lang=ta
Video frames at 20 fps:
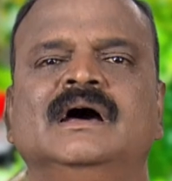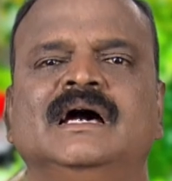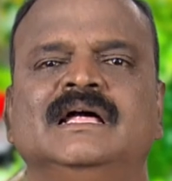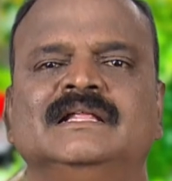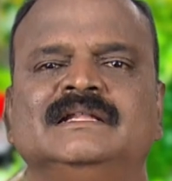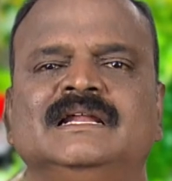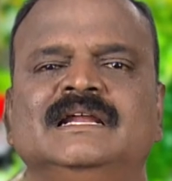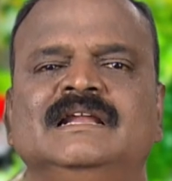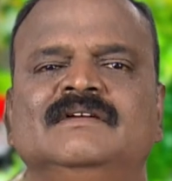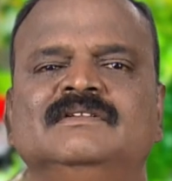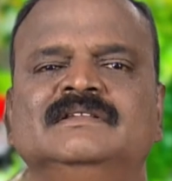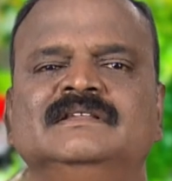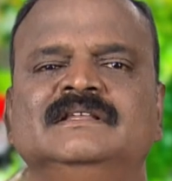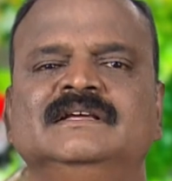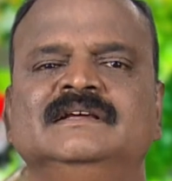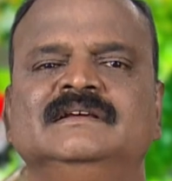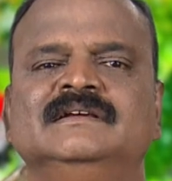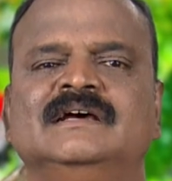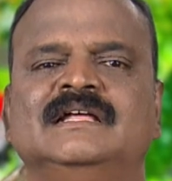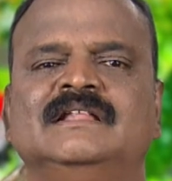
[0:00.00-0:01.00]
அதனால் வந்து
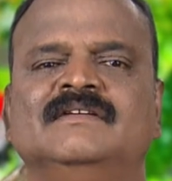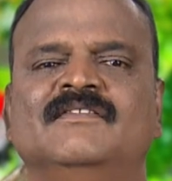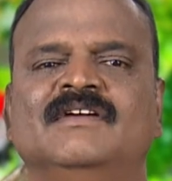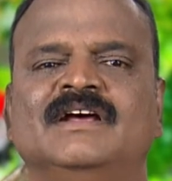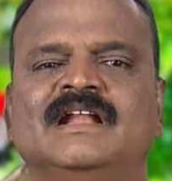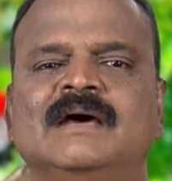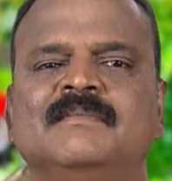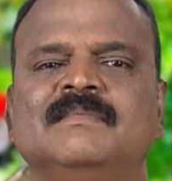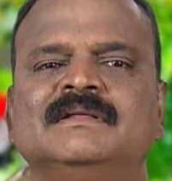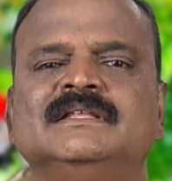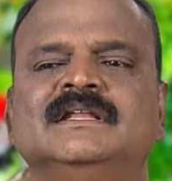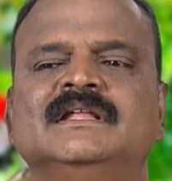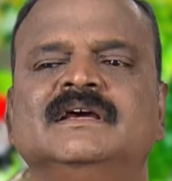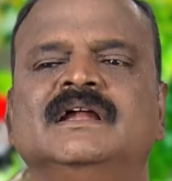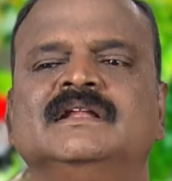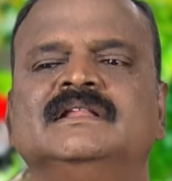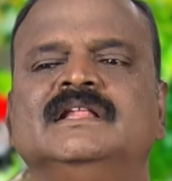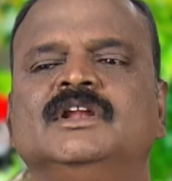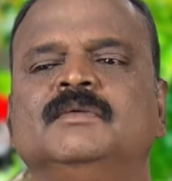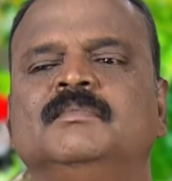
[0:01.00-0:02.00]
அதை வராமல்
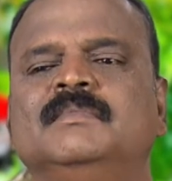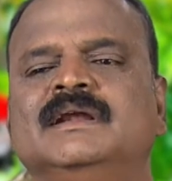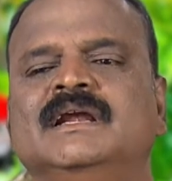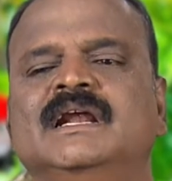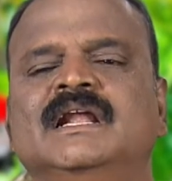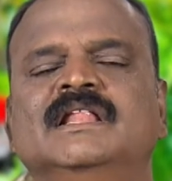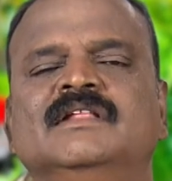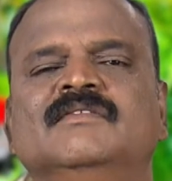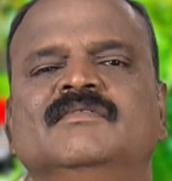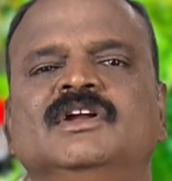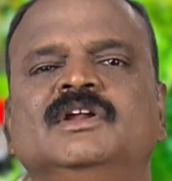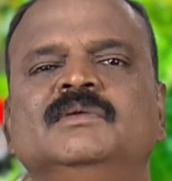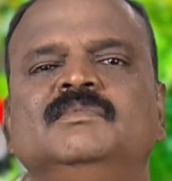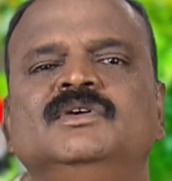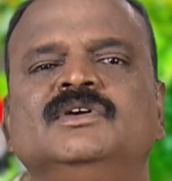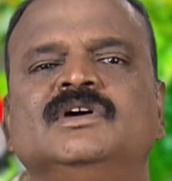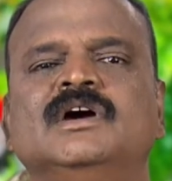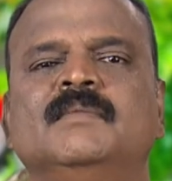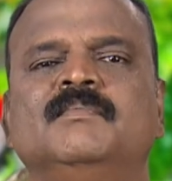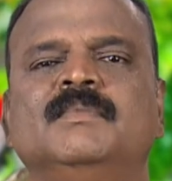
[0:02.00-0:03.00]
தடுக்கிறது தான் ரொம்ப நல்லது
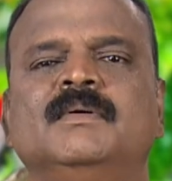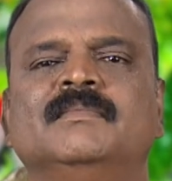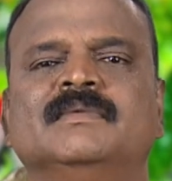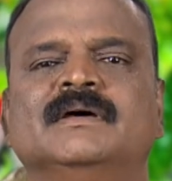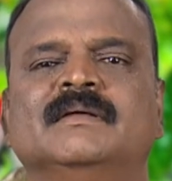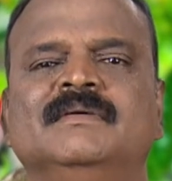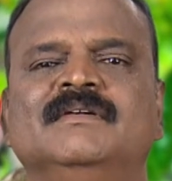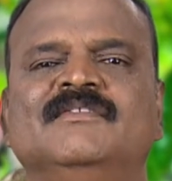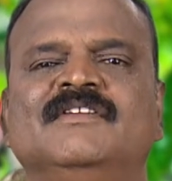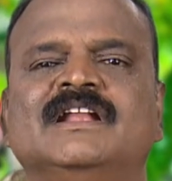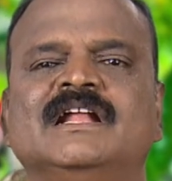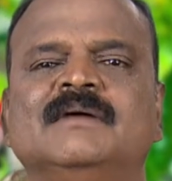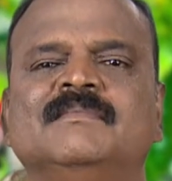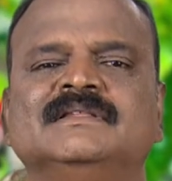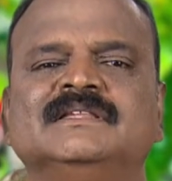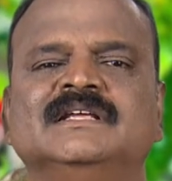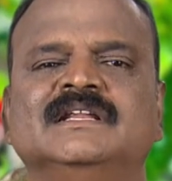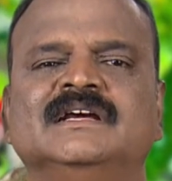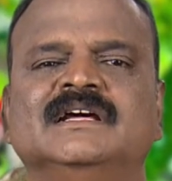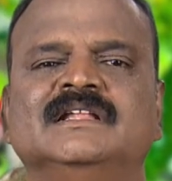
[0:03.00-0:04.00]
வருமுன் காப்போம்ங்காமல்
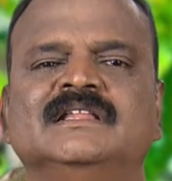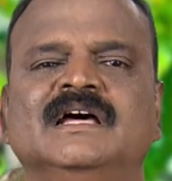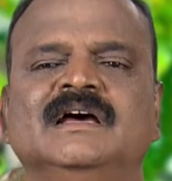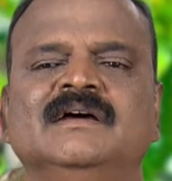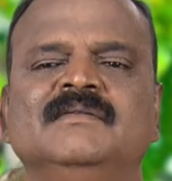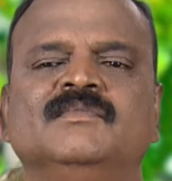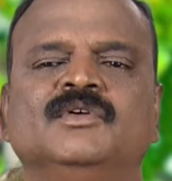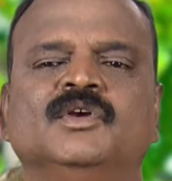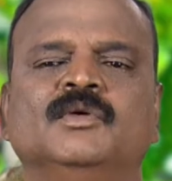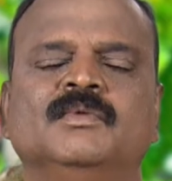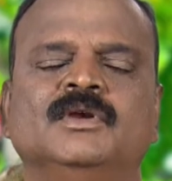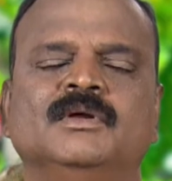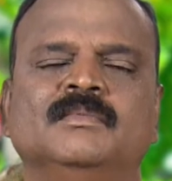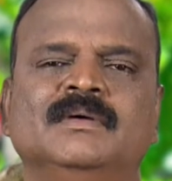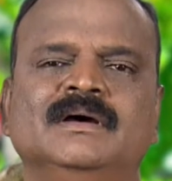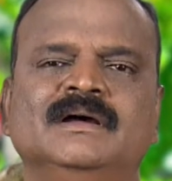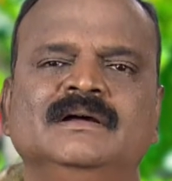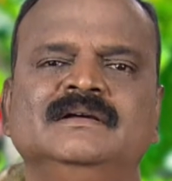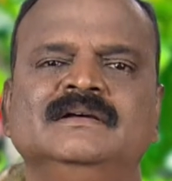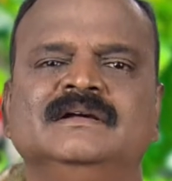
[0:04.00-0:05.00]
வராமல் தடுக்கிறது தான் ரொம்ப
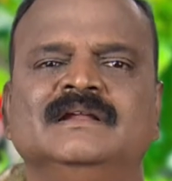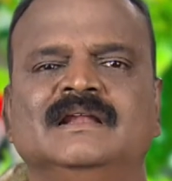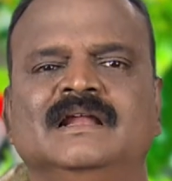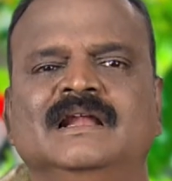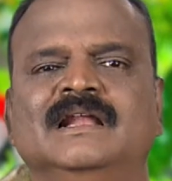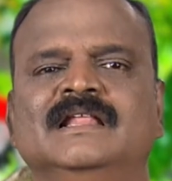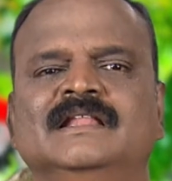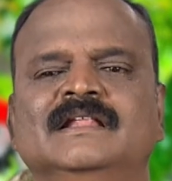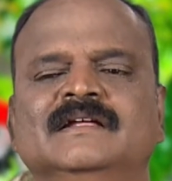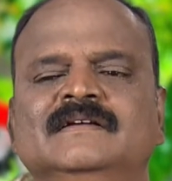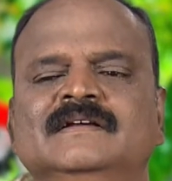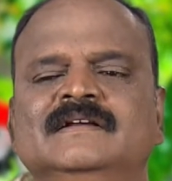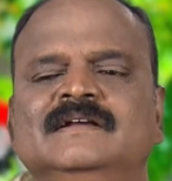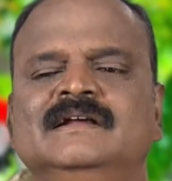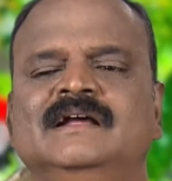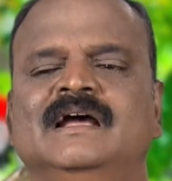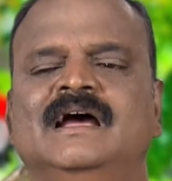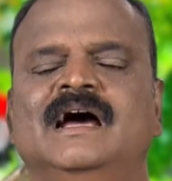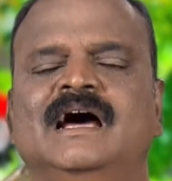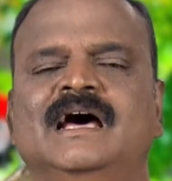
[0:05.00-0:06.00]
ரொம்ப நல்லது
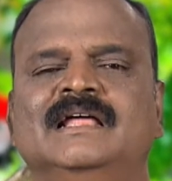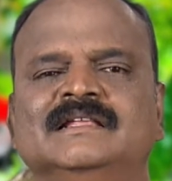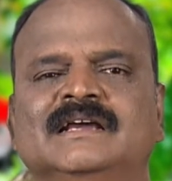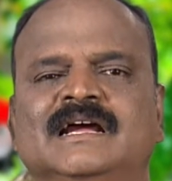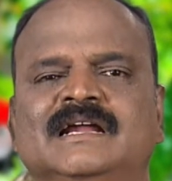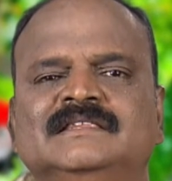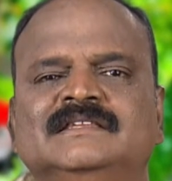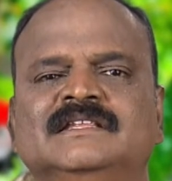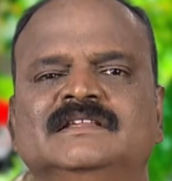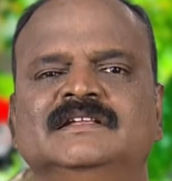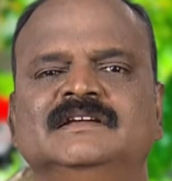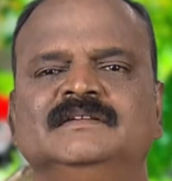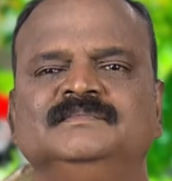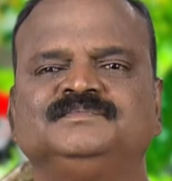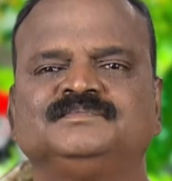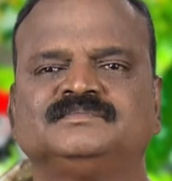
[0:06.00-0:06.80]
அதுக்கடுத்தது